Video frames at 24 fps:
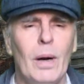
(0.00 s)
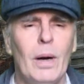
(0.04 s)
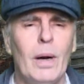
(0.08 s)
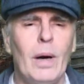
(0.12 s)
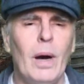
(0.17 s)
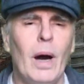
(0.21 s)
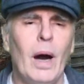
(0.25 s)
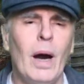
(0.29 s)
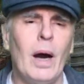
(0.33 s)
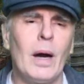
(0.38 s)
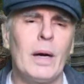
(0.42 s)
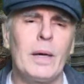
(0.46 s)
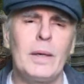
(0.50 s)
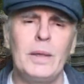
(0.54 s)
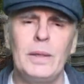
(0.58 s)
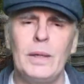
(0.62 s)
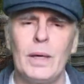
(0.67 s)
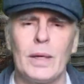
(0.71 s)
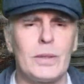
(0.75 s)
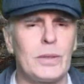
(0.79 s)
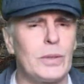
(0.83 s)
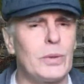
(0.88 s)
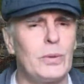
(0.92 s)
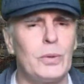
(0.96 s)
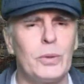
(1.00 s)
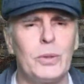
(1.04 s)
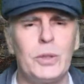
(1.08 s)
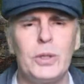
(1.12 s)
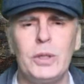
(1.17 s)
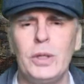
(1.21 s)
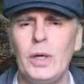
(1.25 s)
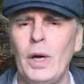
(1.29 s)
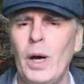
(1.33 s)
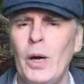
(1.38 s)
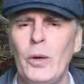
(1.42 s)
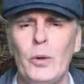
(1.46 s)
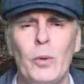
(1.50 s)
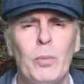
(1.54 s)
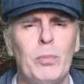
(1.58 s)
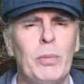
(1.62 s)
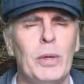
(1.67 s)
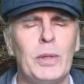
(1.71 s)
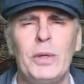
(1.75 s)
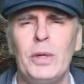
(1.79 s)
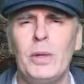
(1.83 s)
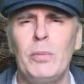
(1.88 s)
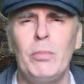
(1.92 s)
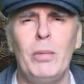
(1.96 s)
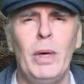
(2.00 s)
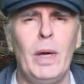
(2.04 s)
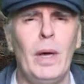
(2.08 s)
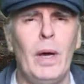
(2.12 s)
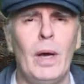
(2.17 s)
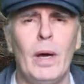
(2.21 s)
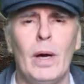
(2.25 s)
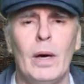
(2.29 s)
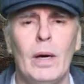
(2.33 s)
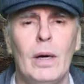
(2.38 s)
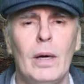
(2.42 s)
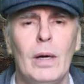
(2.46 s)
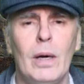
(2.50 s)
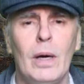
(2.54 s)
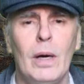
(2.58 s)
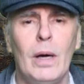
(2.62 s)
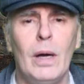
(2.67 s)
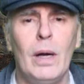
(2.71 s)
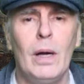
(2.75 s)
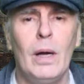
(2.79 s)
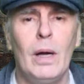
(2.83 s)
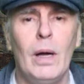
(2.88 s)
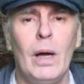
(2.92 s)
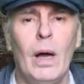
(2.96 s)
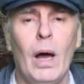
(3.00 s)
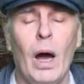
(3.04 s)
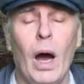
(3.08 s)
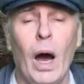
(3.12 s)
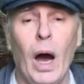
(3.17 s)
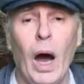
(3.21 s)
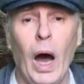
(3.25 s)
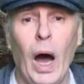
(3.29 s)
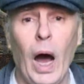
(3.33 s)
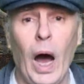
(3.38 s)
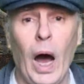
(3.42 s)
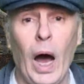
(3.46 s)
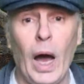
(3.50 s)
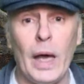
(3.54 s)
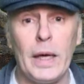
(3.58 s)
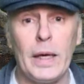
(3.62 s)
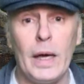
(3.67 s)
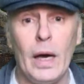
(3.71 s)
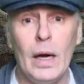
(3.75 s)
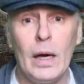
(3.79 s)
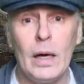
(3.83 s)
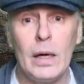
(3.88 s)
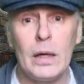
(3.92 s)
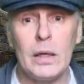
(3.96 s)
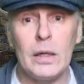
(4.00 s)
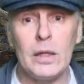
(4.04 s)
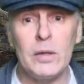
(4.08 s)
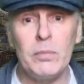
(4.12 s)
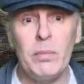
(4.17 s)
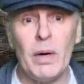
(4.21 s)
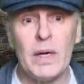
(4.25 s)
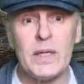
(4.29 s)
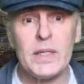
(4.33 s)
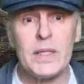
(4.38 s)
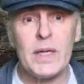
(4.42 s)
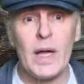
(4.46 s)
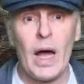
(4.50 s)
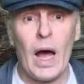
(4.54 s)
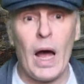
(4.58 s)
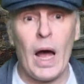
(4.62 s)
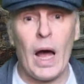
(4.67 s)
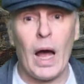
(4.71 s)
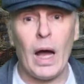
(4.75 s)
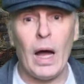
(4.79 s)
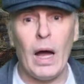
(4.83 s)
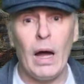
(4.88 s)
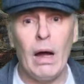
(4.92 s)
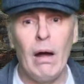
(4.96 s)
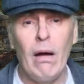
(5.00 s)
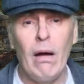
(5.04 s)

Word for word: Как я скучаю по тебе! Ай, колбаса!